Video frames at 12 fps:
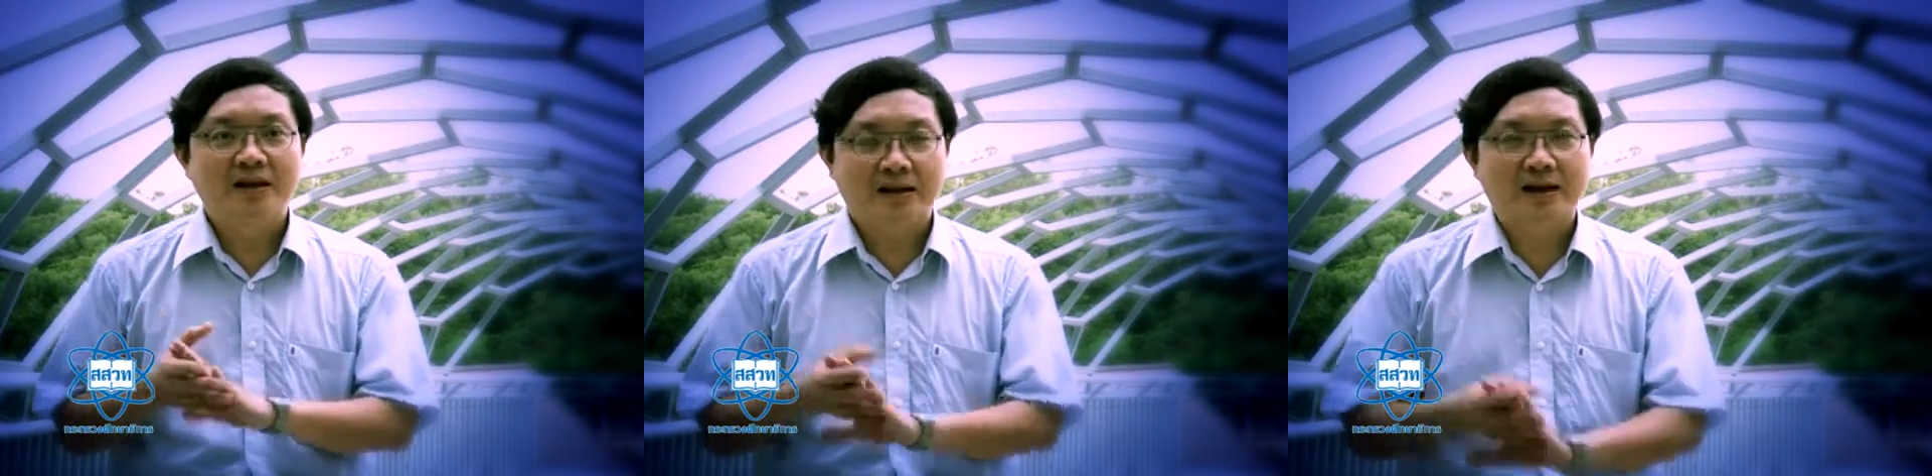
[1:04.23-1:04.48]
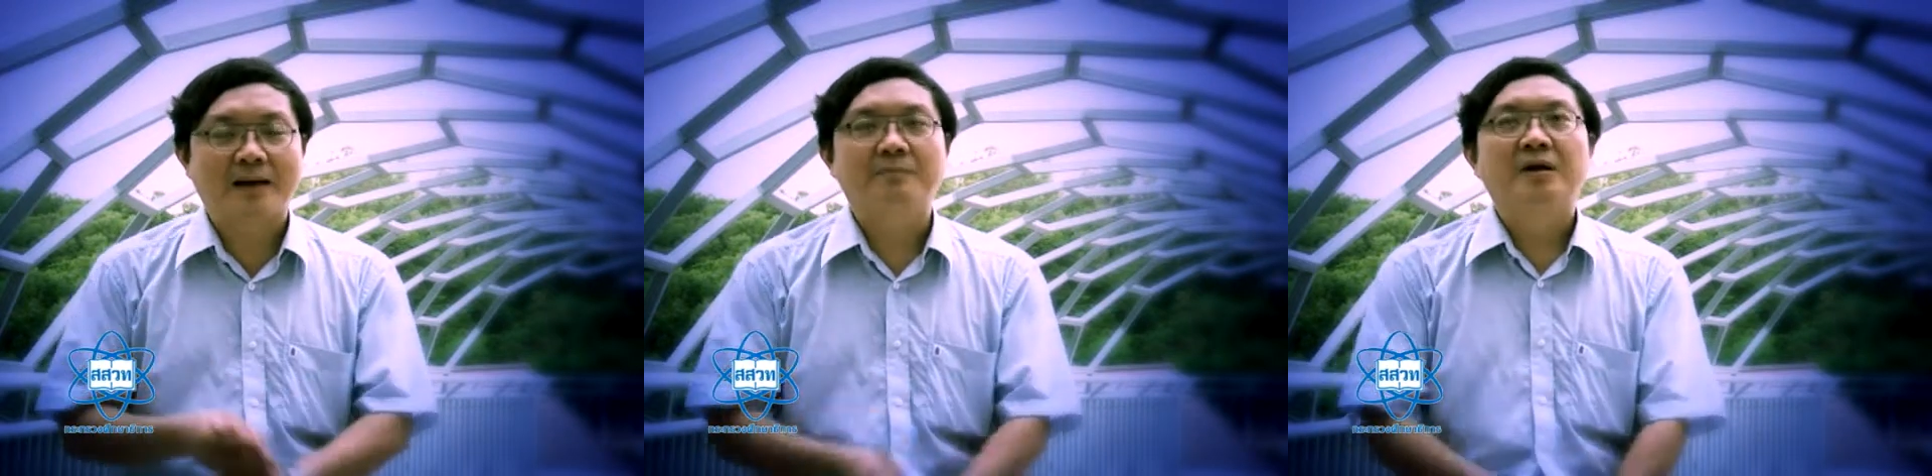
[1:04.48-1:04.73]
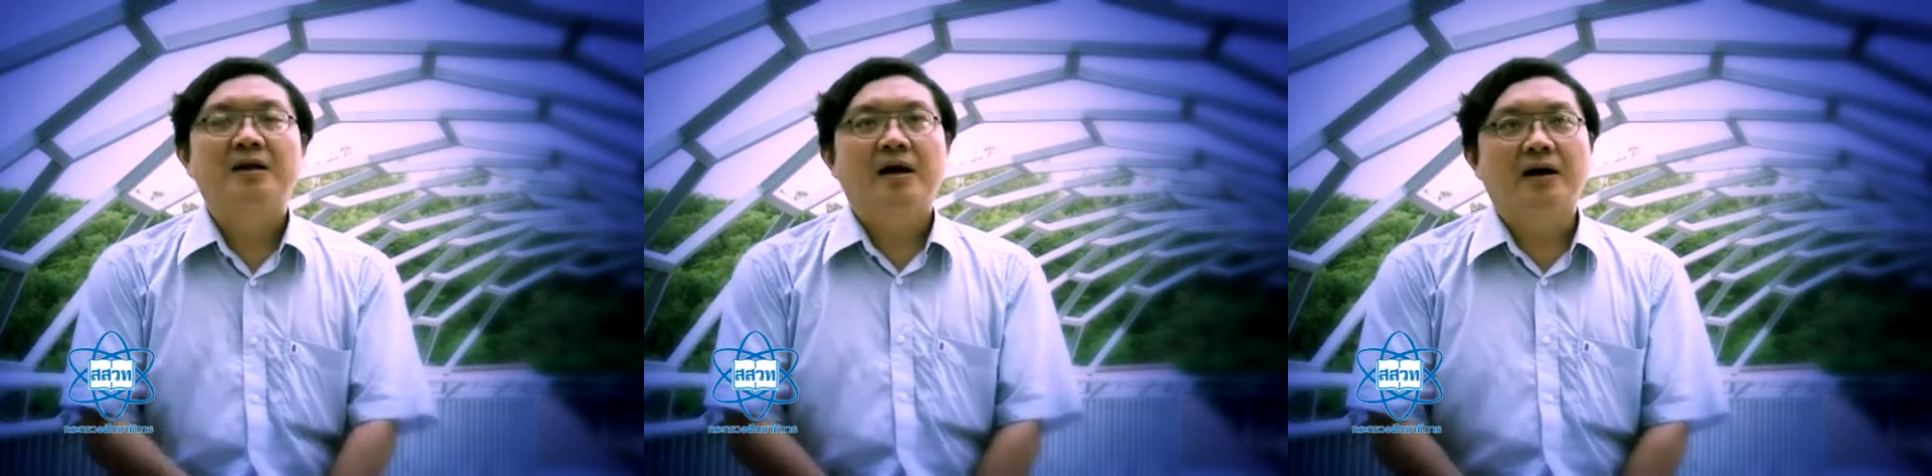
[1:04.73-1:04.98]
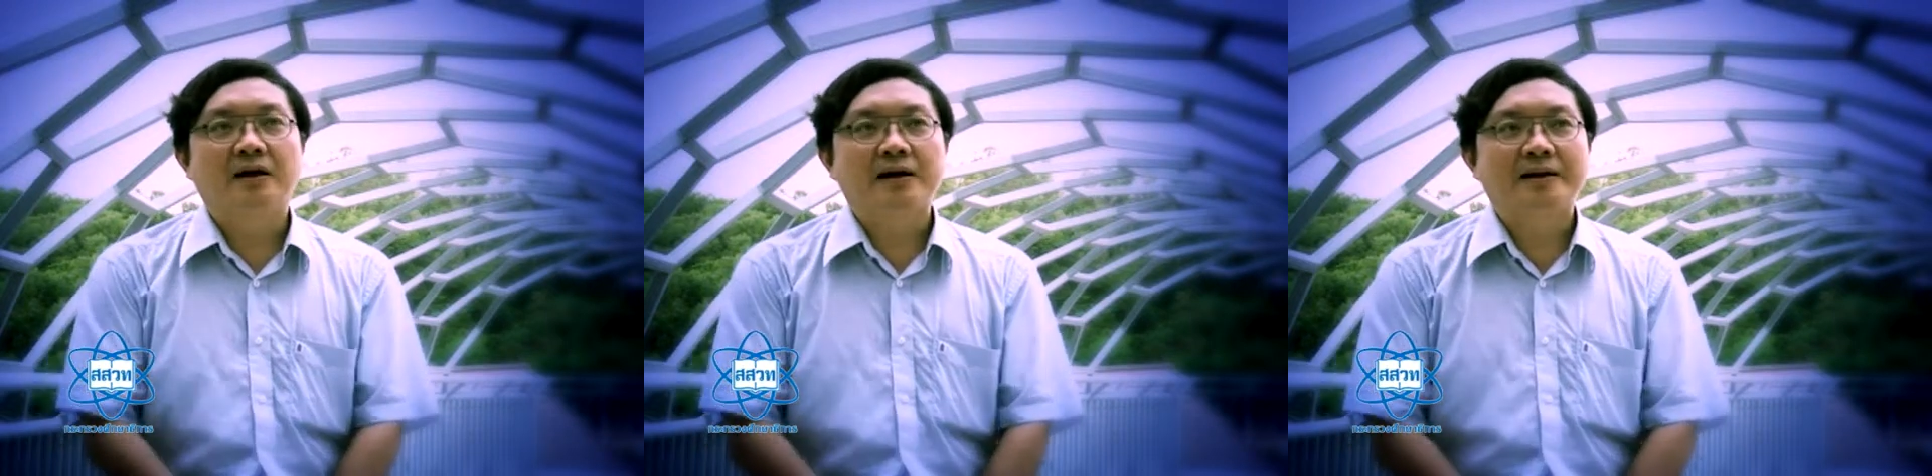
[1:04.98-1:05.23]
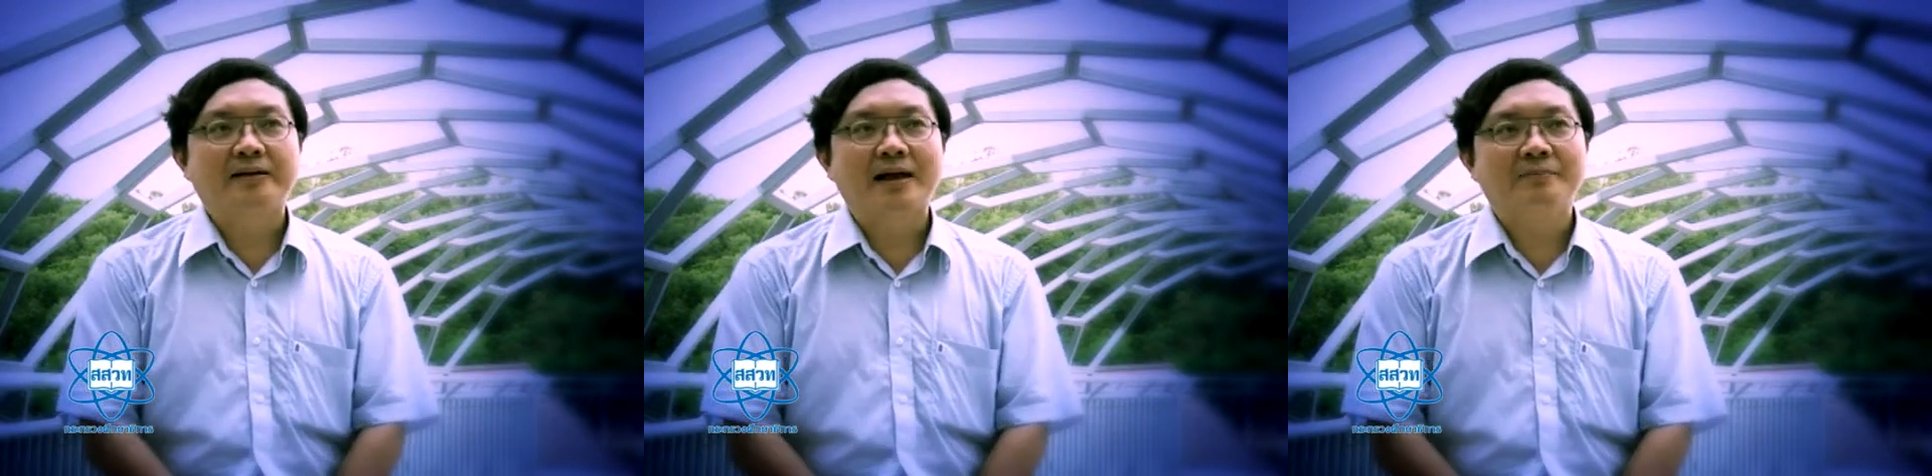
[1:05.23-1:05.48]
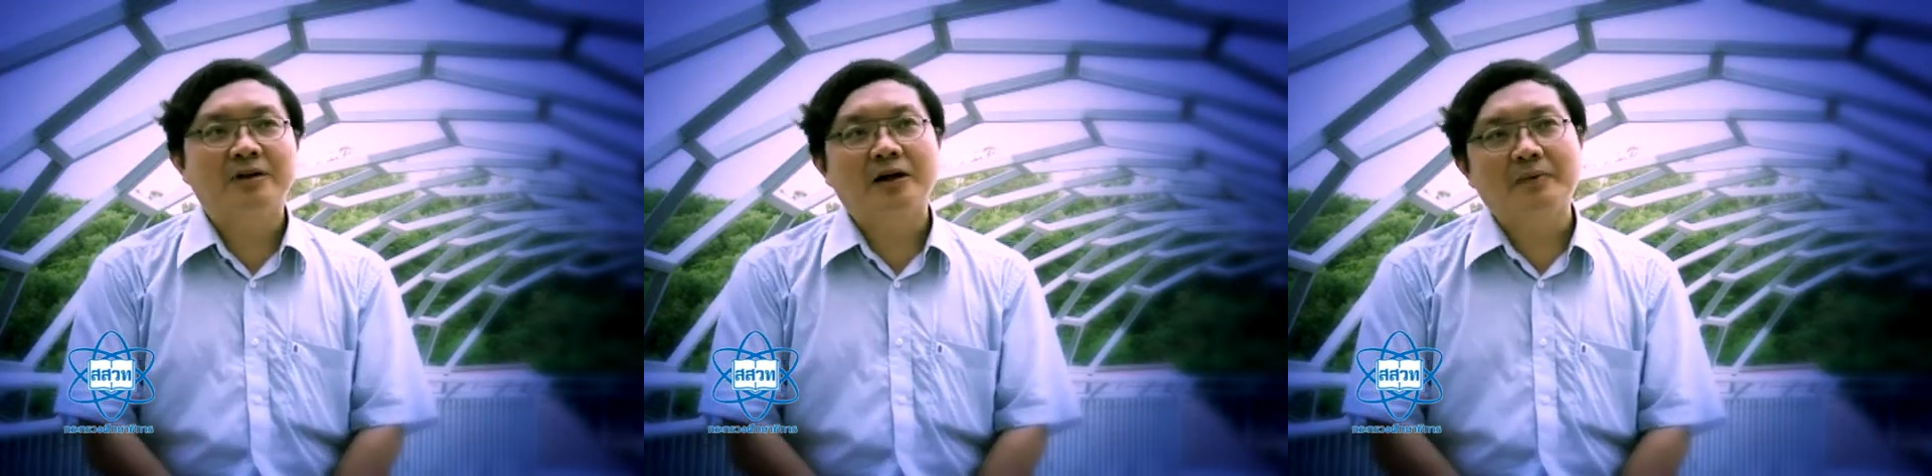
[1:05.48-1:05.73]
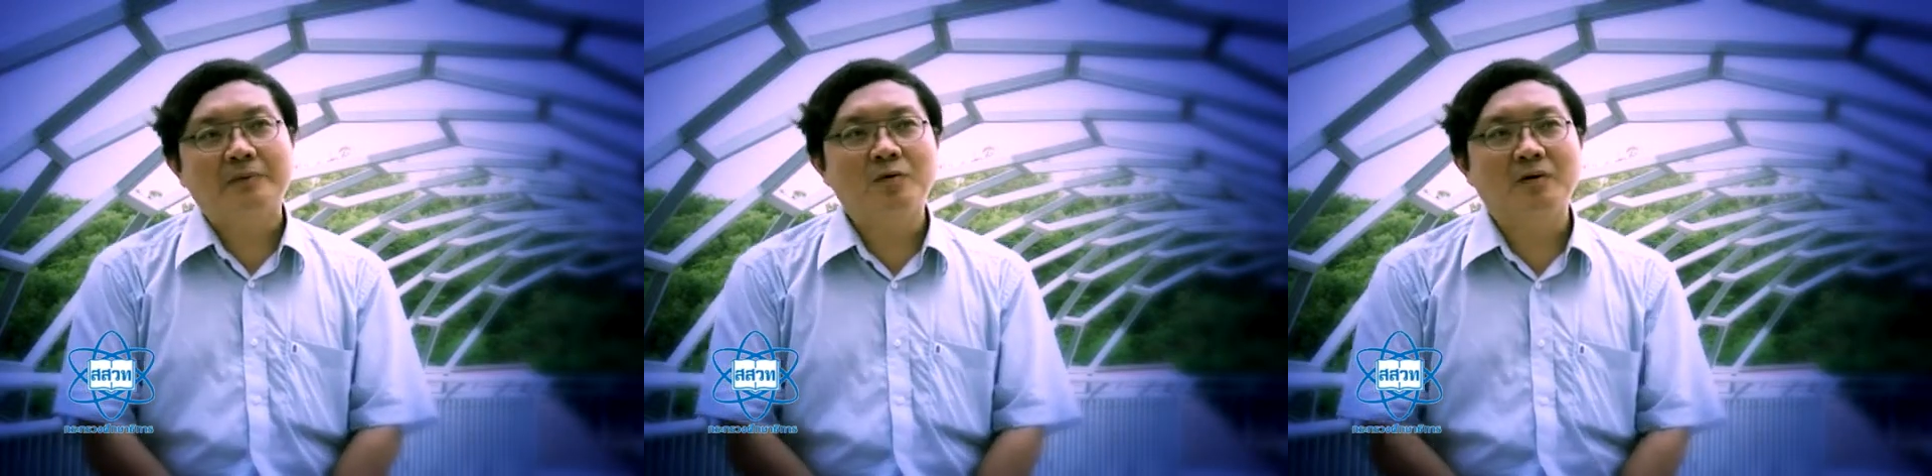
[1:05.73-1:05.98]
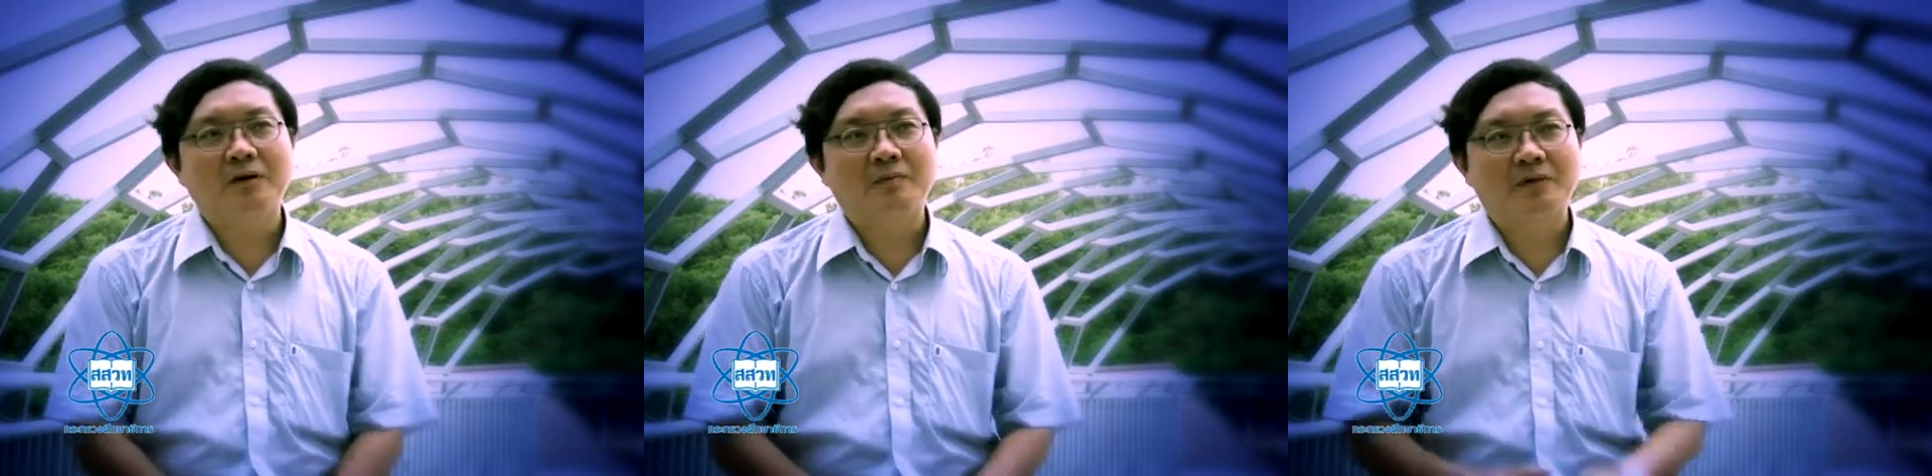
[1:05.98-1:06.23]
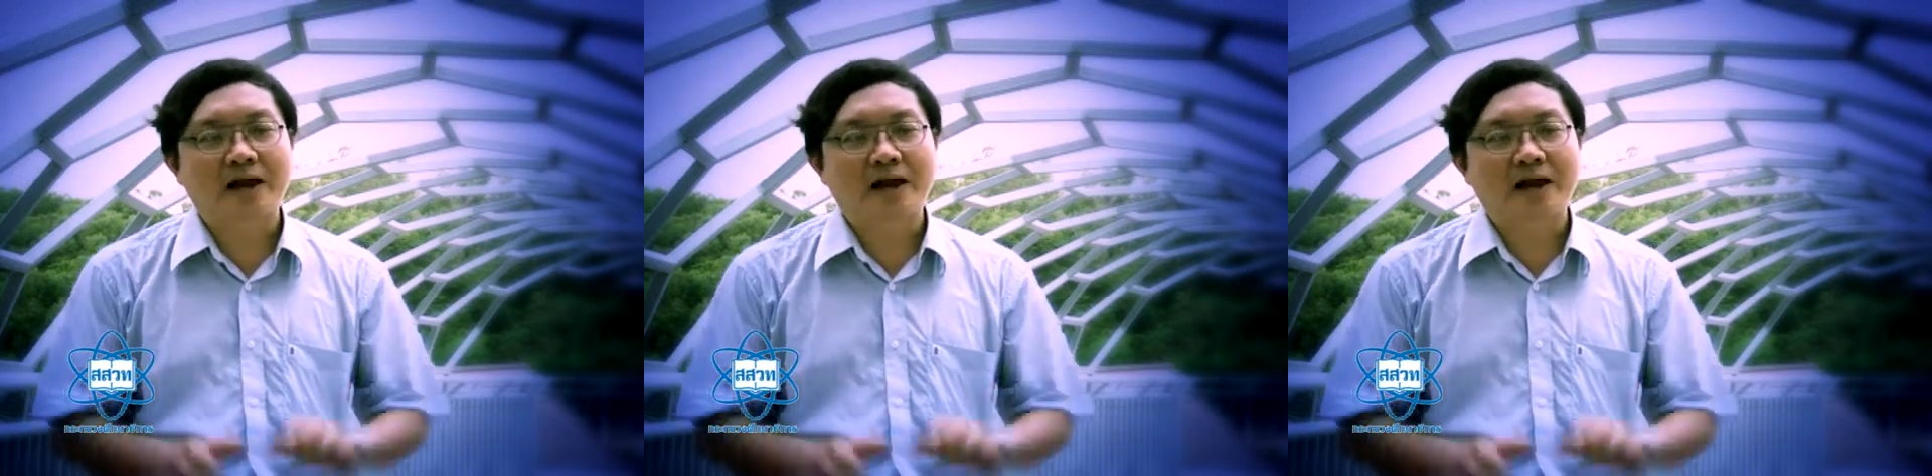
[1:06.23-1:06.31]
นะครับงานที่ทำนี่ก็เป็นพวก